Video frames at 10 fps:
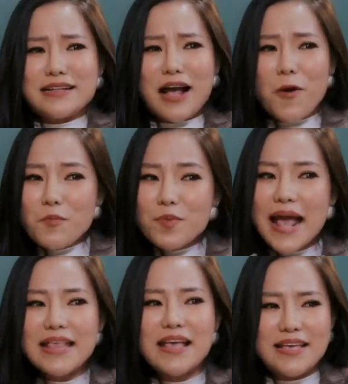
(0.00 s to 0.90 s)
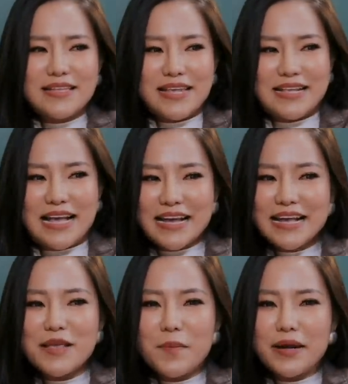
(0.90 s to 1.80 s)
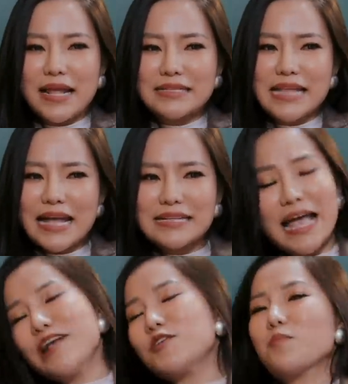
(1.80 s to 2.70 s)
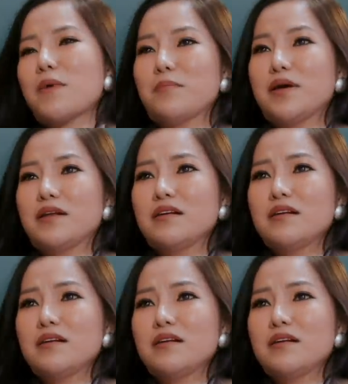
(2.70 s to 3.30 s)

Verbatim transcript: không ra gì thì chẳng khác gì mình đang tát tát vô trong mặt mình.